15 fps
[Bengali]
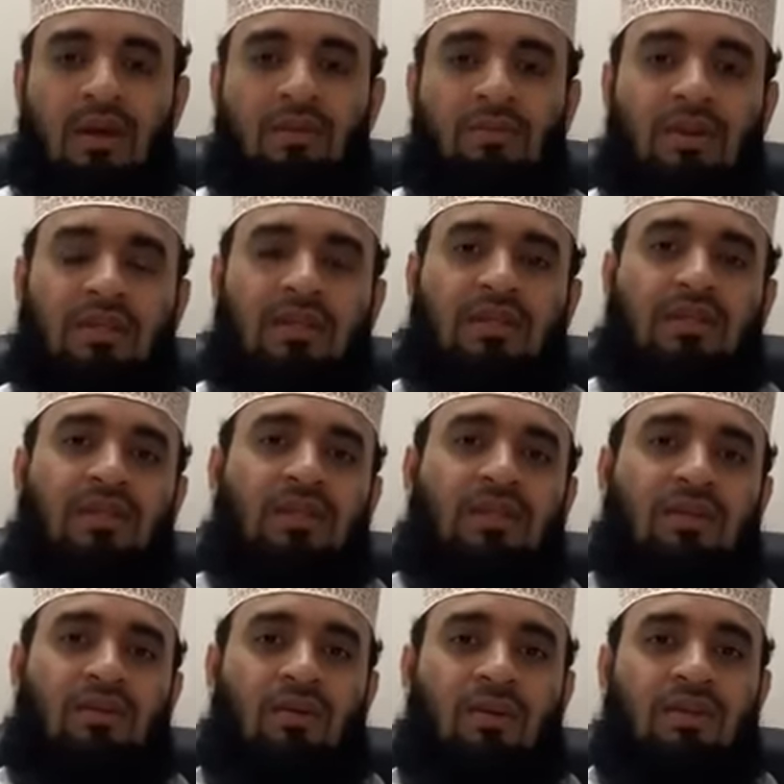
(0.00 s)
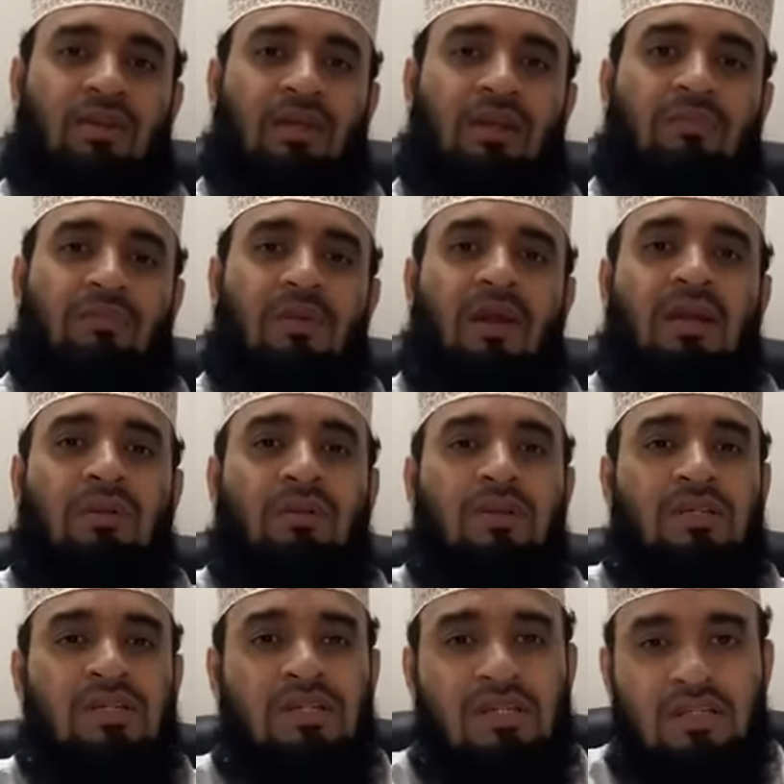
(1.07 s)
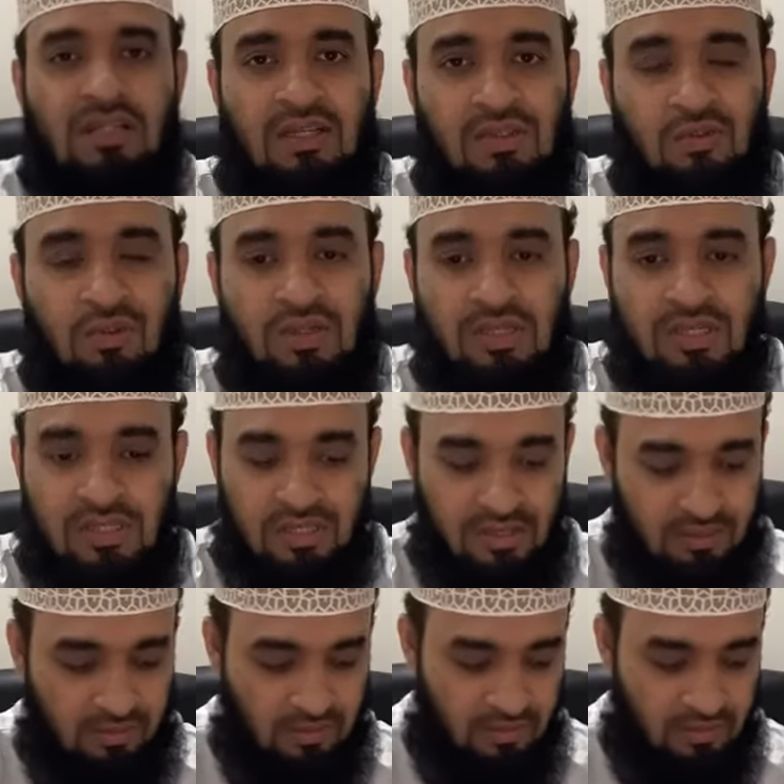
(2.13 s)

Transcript: আমরা দেখতে দেখতে রমাদানের প্রায় একেবারে শেষের দিকে চলে এসেছি